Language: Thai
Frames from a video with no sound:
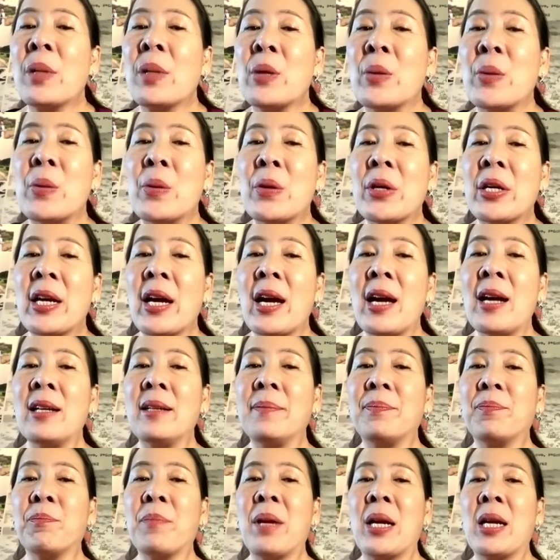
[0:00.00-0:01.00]
บิน o ู d เนี่ย
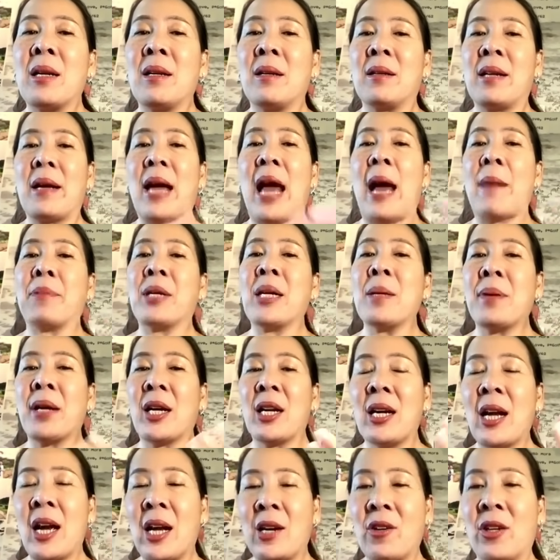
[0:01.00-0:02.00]
เป็นแอปที่พั
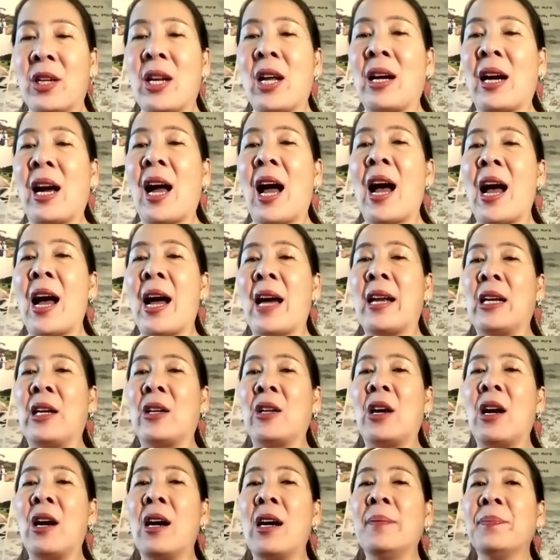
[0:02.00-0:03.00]
ฒนาโดยธนาคารแล้
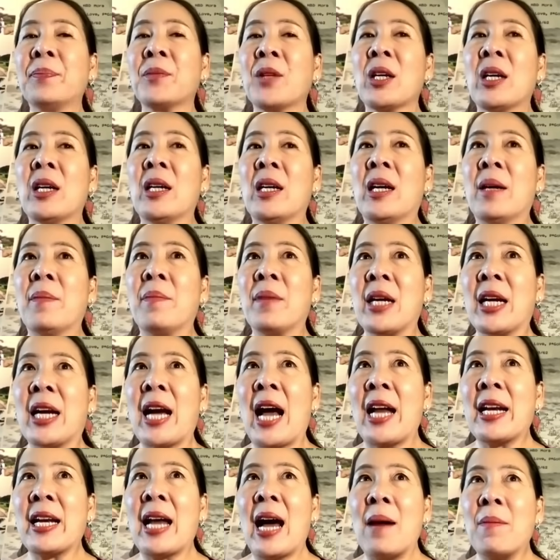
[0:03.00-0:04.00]
วก็มี
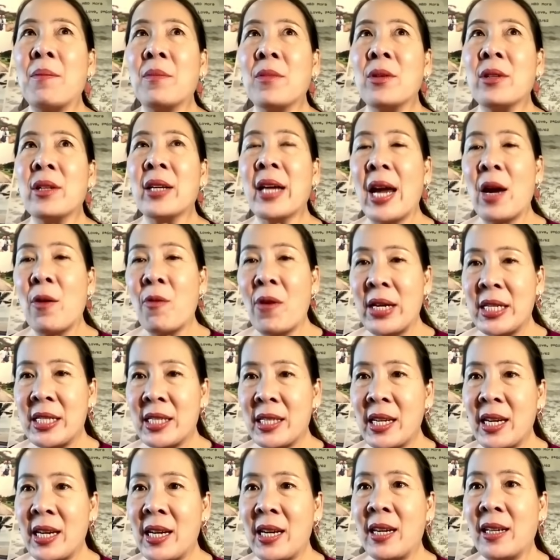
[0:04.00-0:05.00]
การทำ
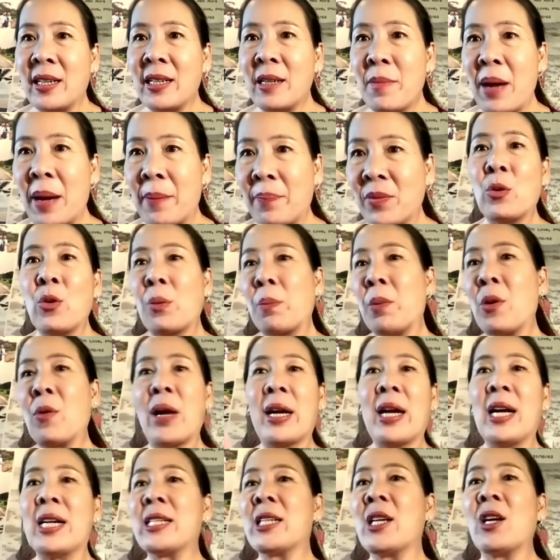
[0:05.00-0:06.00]
KYC คือแบบตรวจประ
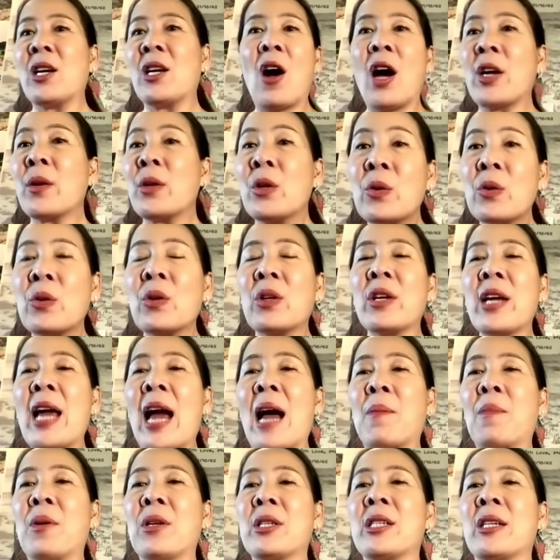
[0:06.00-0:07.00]
วัติอาชญากรรู้ทุกอ
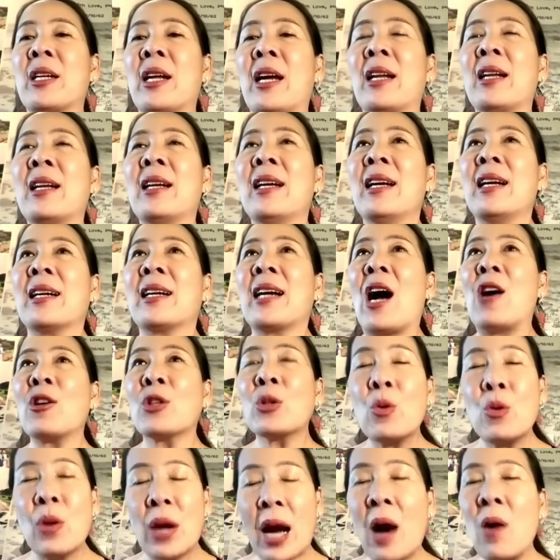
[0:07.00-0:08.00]
ย่าง เพราะฉะนั้นเขา
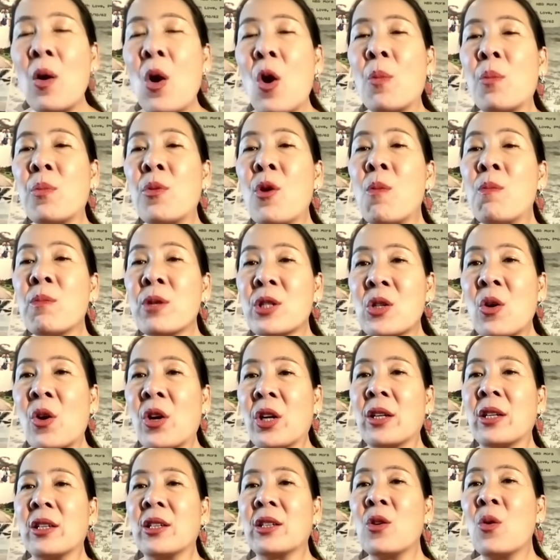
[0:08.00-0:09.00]
ถูกเข้าอบรมส
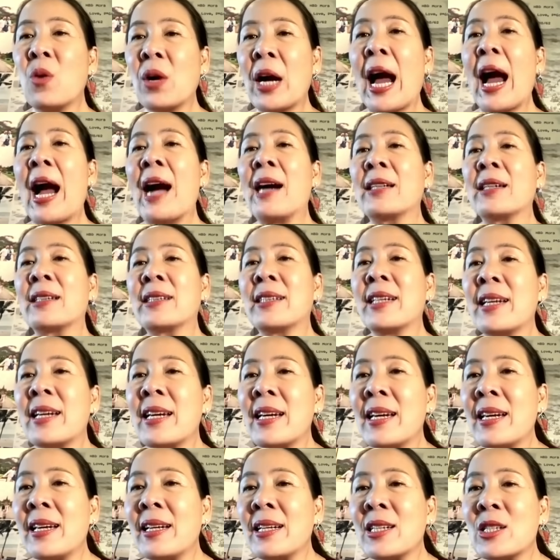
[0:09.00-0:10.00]
ดทุกครั้ง
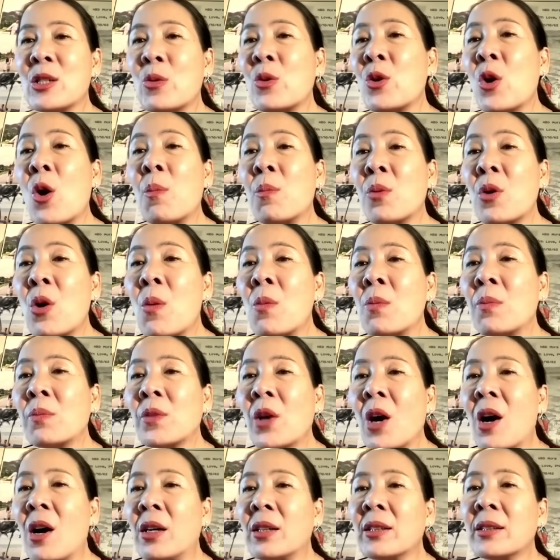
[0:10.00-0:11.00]
ที่ศูนย์อบรม
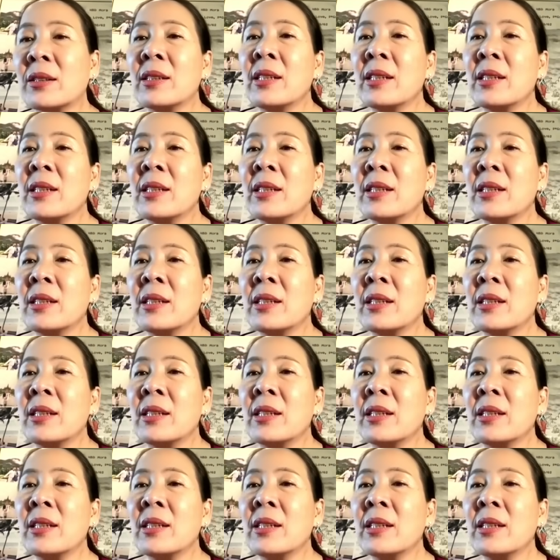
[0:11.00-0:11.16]
ของ